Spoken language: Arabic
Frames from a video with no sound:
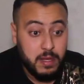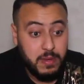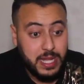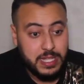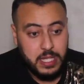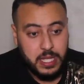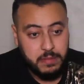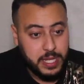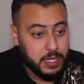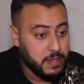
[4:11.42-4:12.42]
بالعكس
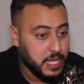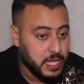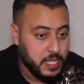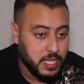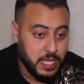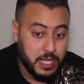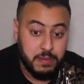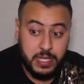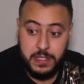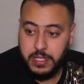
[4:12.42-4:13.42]
انا باغي بلادي
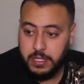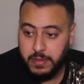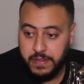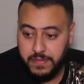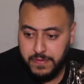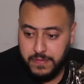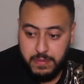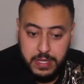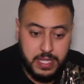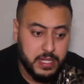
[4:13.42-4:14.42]
انا باغي نستثمر في
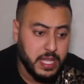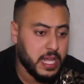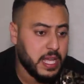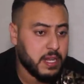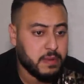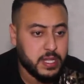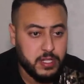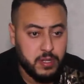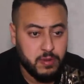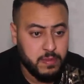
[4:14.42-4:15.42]
البلاد ديالي انا باغي
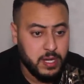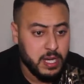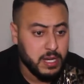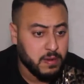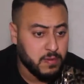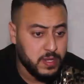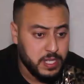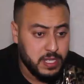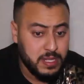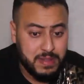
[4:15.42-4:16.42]
نتعاون مع
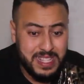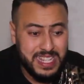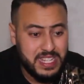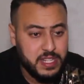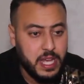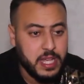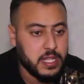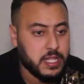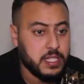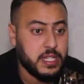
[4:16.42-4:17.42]
وليد كندير شي
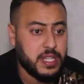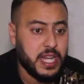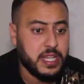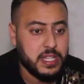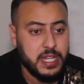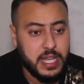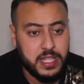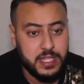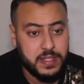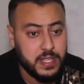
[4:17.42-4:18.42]
حاجه كندير شي حاجه اللي
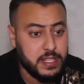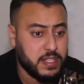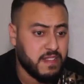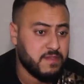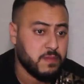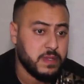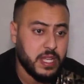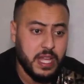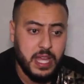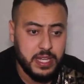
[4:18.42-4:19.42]
غادي يستافدوا
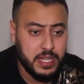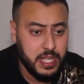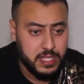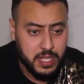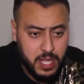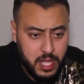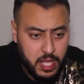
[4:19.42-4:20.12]
منها كاع الناس